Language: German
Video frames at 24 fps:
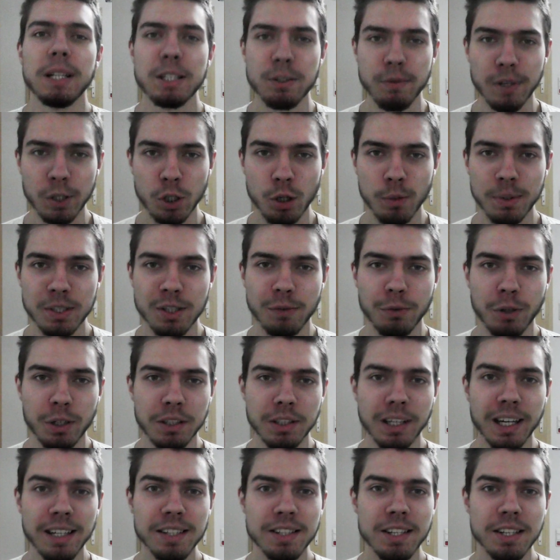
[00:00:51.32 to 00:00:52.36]
Also willkommen zur Folge
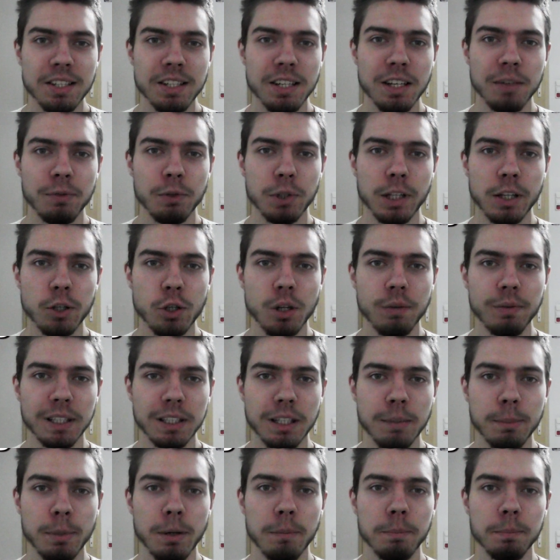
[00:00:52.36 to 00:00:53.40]
63 von
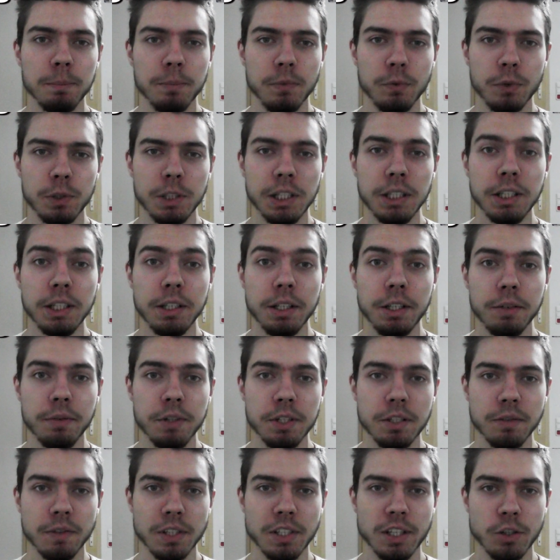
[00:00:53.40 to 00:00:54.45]
Fati Bomben. Für die, die nicht
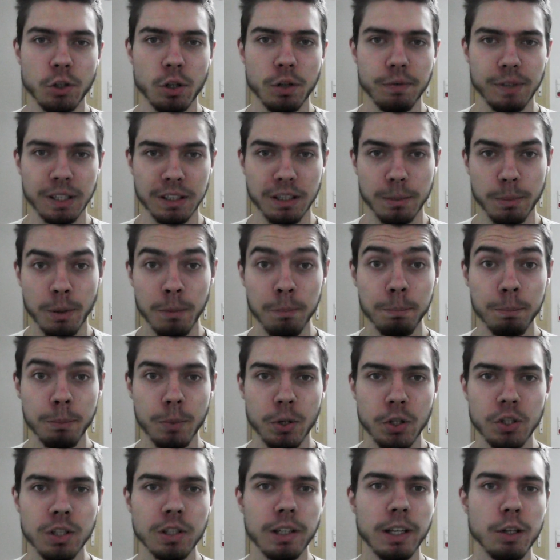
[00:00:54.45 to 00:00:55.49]
wissen, was Fati Bomben
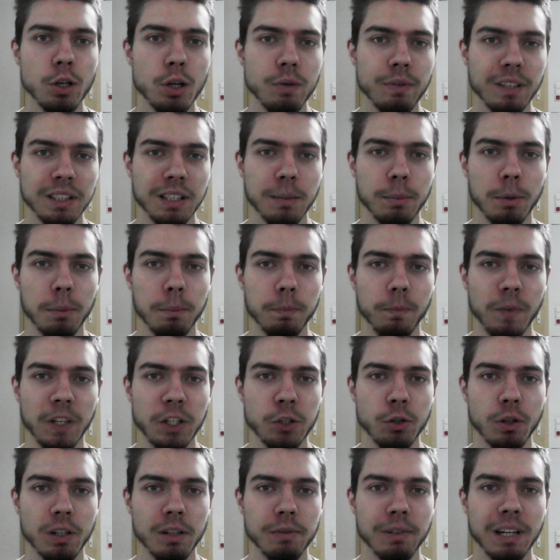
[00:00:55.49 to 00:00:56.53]
ist, in Fati Bomben werde
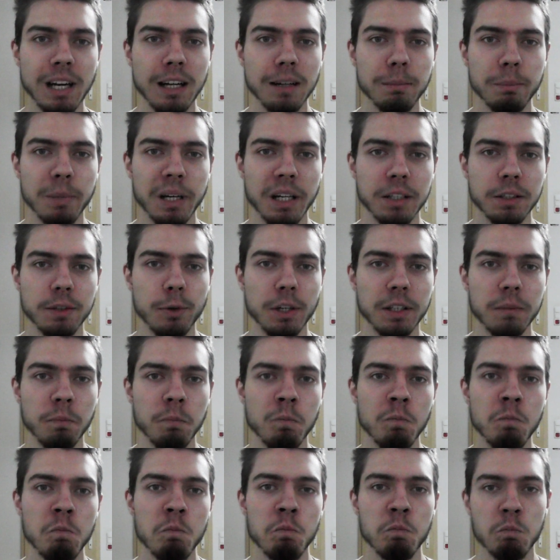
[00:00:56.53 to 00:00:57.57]
ich eure Fragen beantworten.
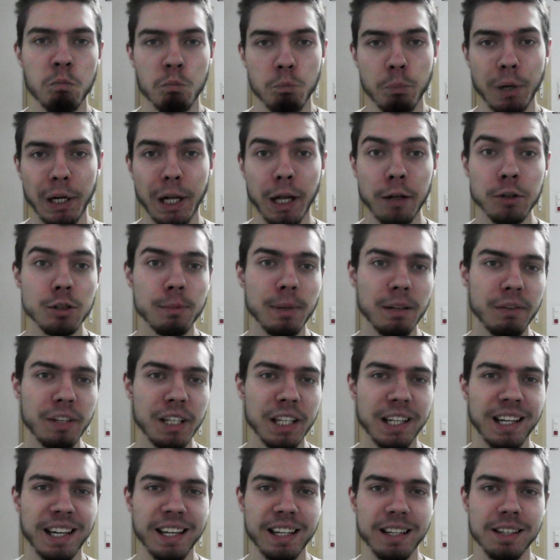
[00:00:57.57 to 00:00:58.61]
Mal ernst, mal
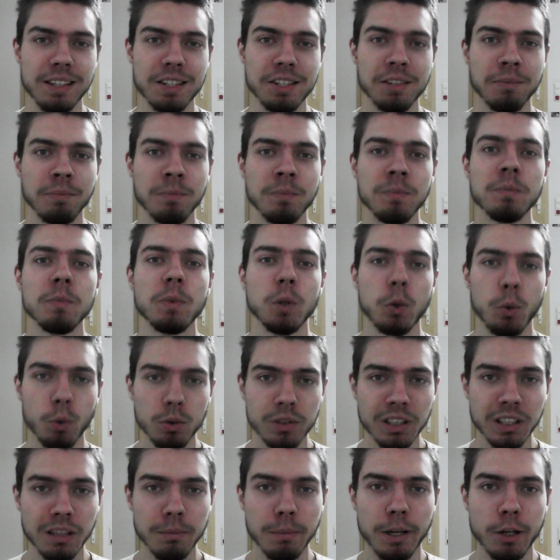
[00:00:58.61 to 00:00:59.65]
weniger ernst.
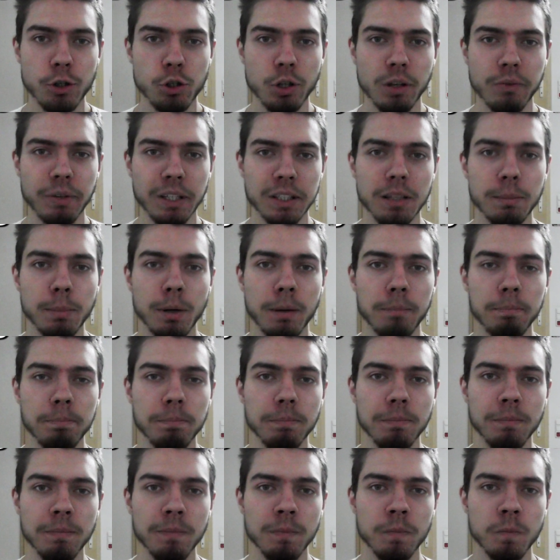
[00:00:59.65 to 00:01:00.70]
Unter dem Hashtag Fati Bomben.